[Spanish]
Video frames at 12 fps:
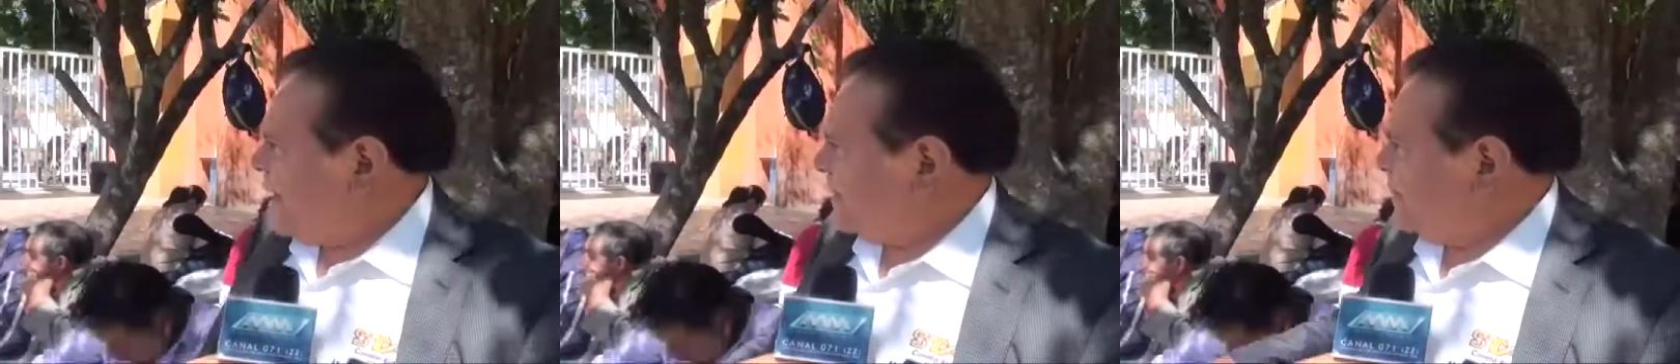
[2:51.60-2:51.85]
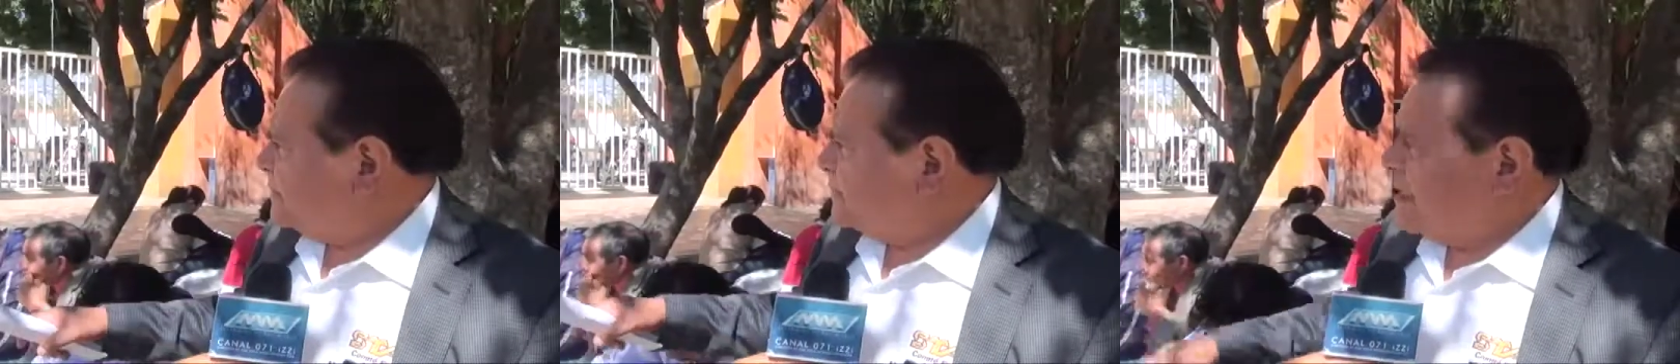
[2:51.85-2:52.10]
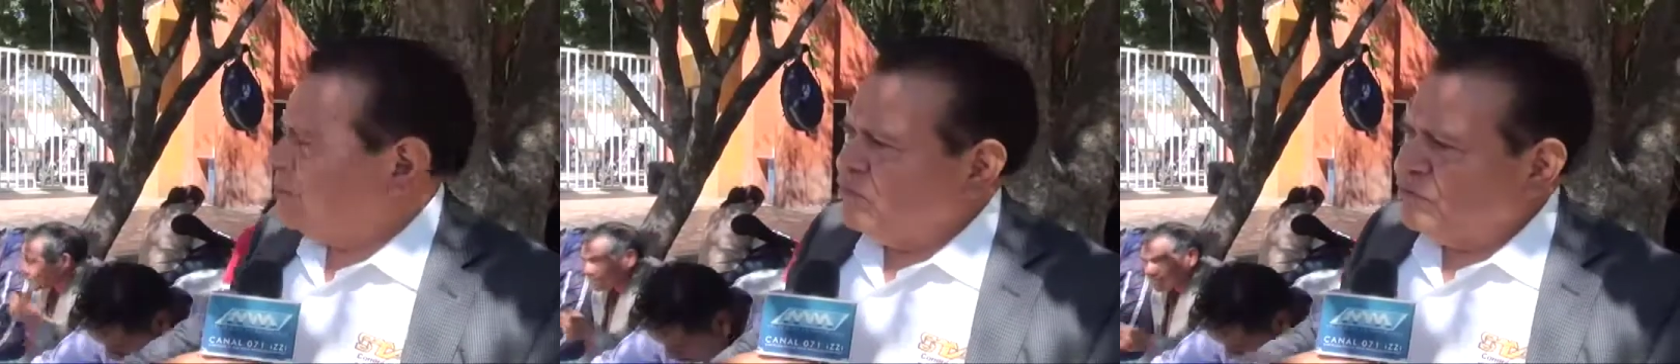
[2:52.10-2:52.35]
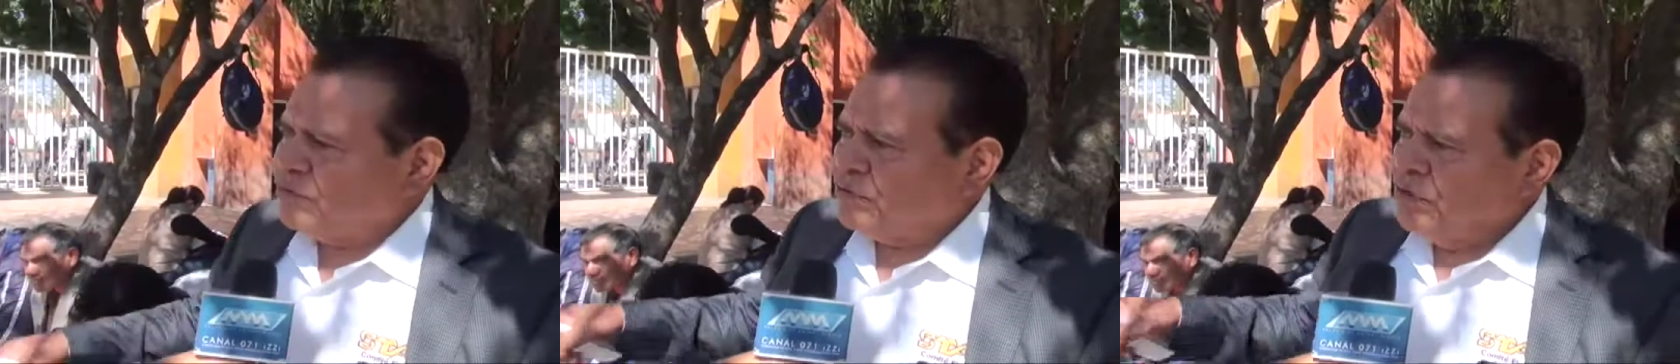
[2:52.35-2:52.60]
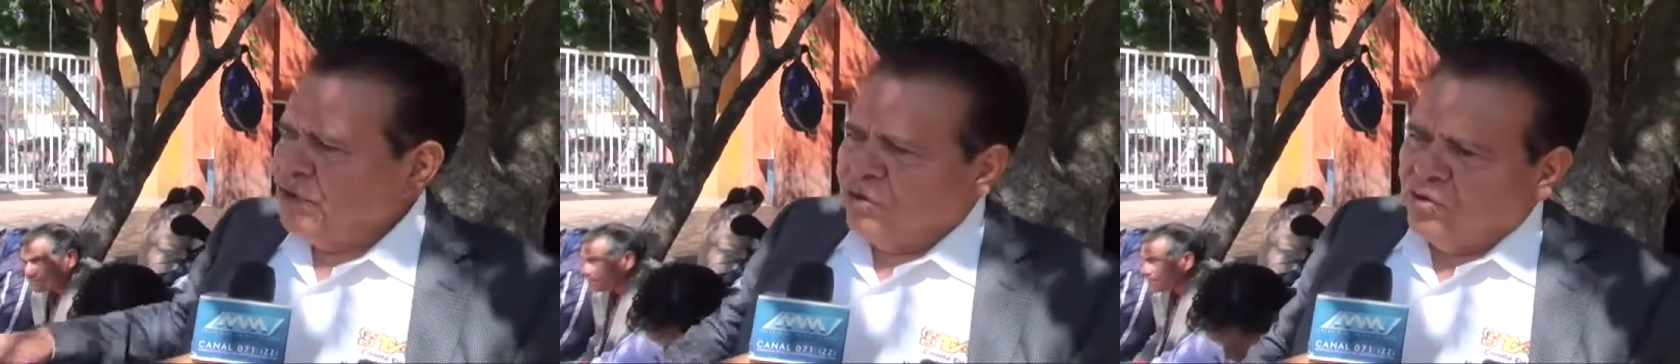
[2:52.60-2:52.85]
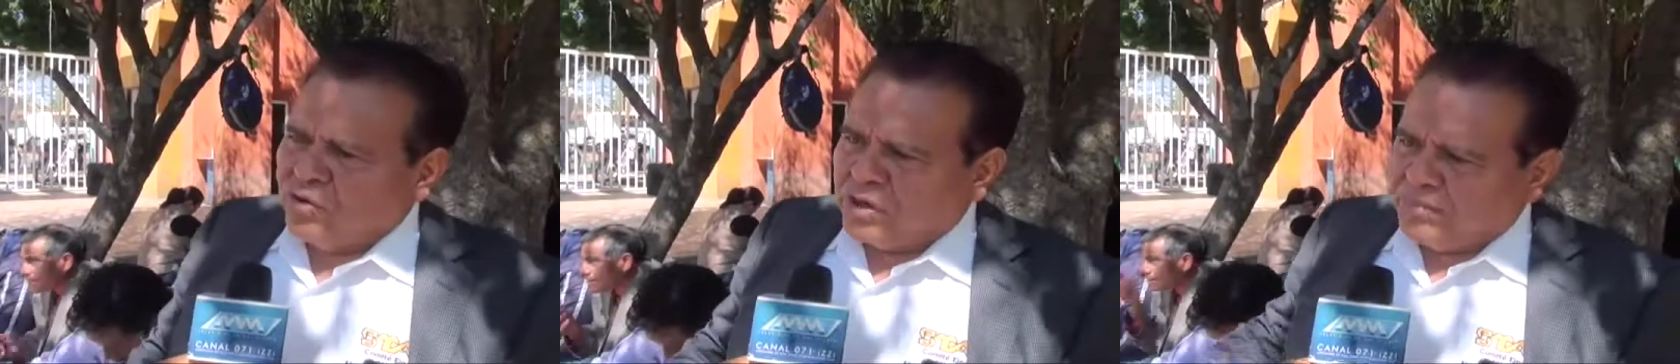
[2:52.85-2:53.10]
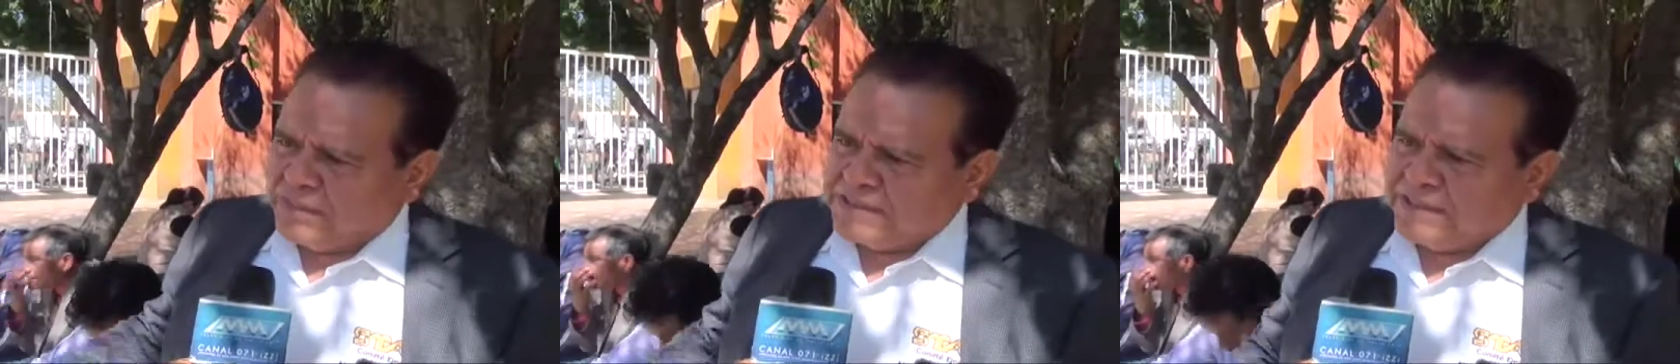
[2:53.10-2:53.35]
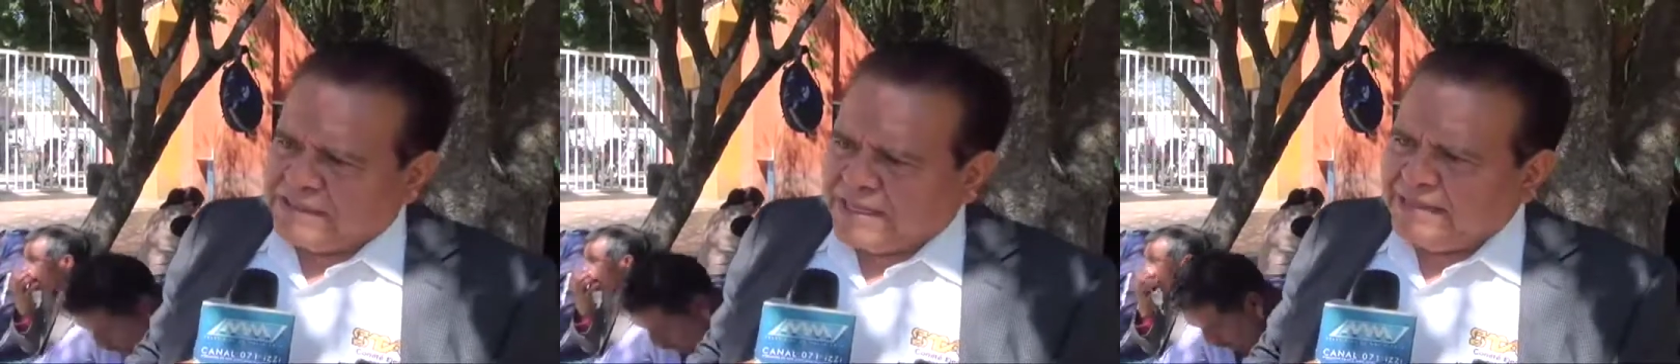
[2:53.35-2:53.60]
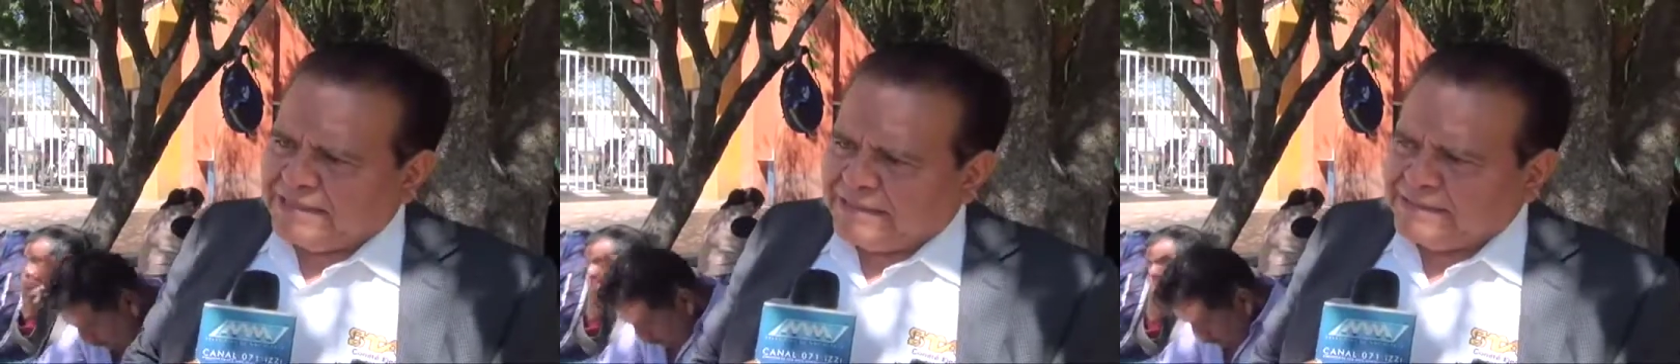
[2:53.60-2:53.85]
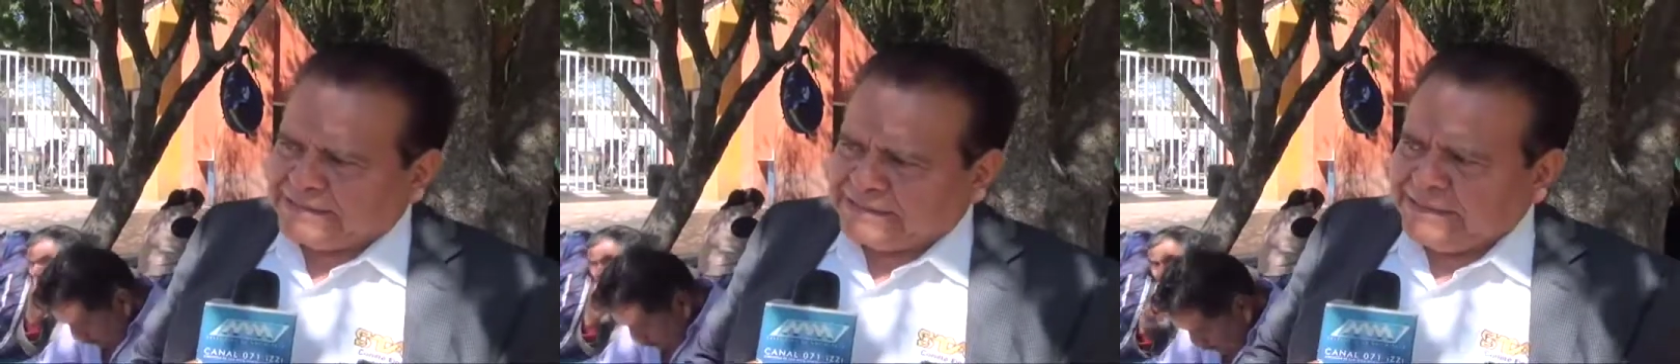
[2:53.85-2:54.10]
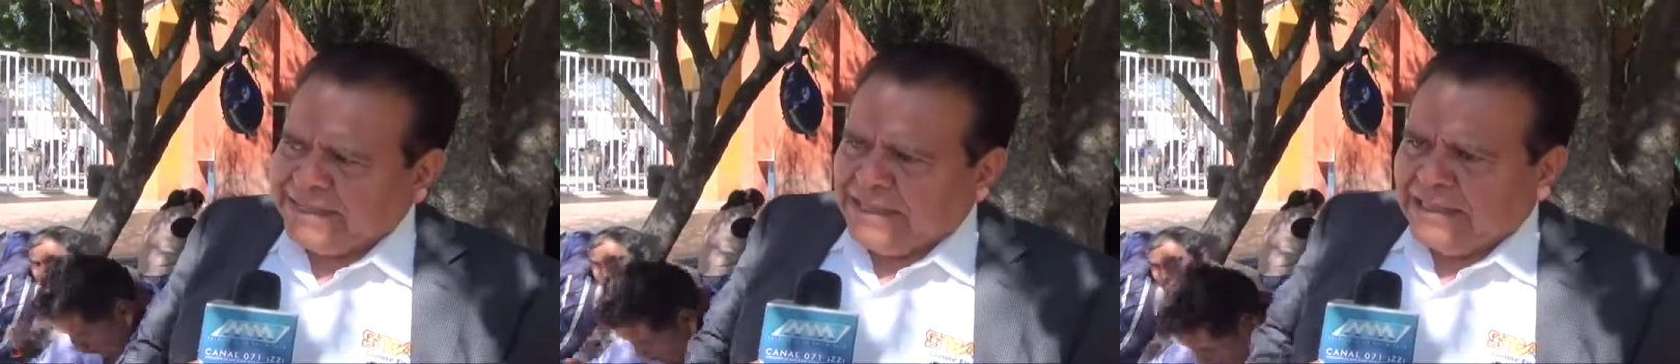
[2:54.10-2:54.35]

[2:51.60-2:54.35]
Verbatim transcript: Aquí estamos los representantes